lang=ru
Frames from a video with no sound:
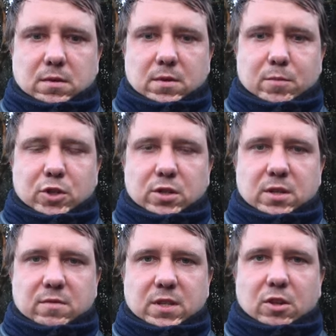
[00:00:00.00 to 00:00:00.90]
обычно
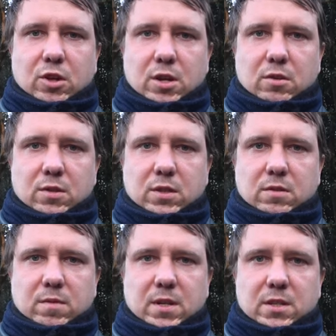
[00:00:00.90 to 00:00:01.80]
они встречают ее со
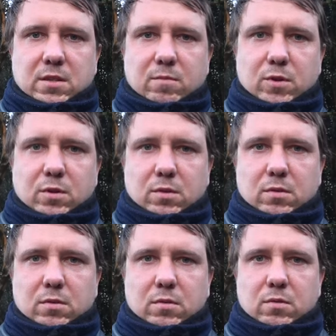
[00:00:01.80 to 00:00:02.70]
своей семьей,
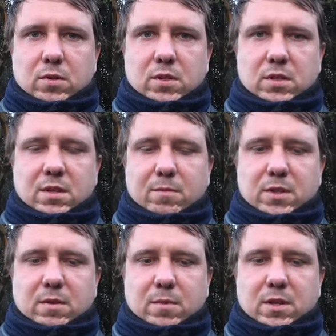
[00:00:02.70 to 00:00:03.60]
ну, то есть с тем,
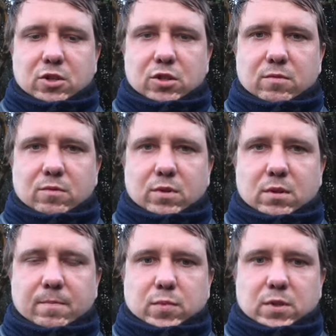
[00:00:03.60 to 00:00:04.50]
с кем они живут.
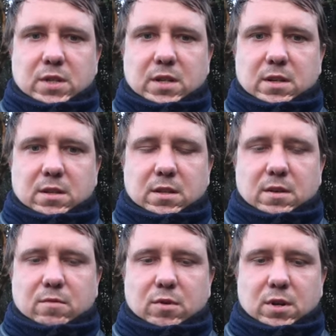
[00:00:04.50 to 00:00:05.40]
После
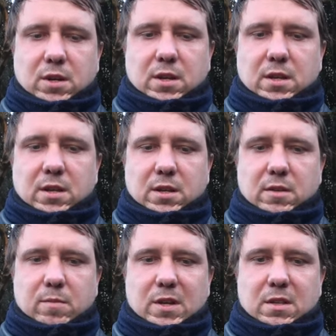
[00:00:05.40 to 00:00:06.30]
того, как они
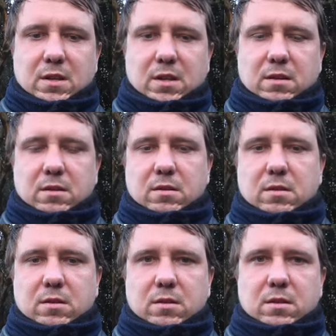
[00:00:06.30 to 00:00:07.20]
отметили,
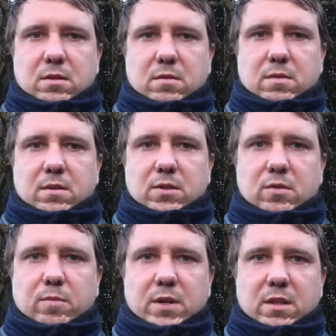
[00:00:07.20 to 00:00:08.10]

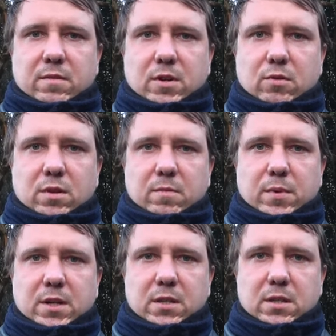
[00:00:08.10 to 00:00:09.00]
наступают новогодние
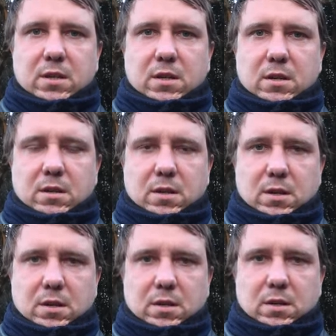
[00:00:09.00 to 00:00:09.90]
праздники.
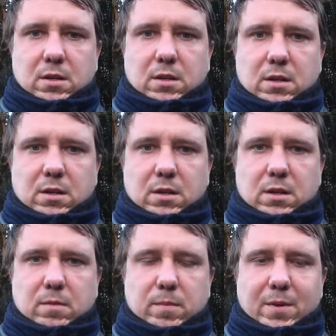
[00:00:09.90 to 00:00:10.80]

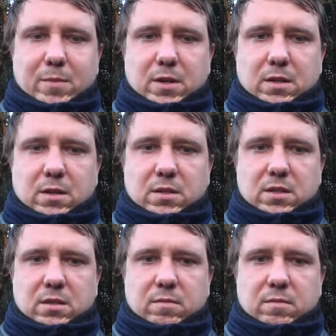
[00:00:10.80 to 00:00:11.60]
Это примерно с